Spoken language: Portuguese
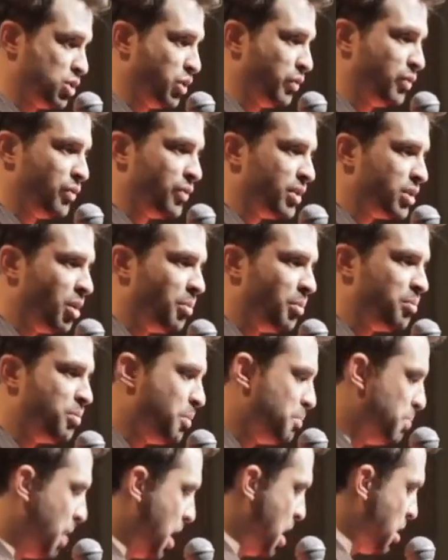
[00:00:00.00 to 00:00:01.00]
O Silvio vendeu
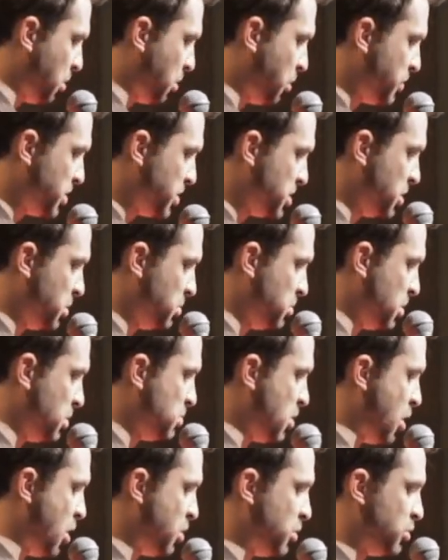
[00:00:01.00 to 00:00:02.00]
o banco, vendeu
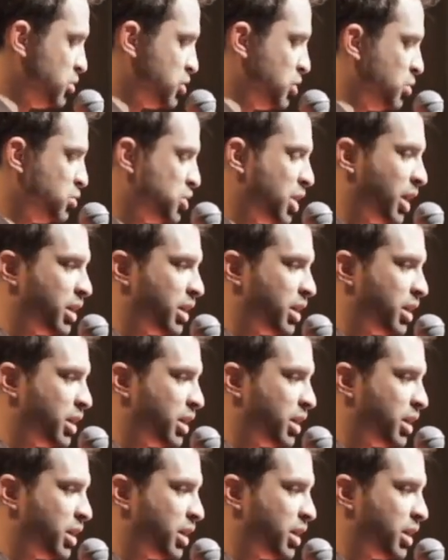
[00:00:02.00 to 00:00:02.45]
o, o, o, o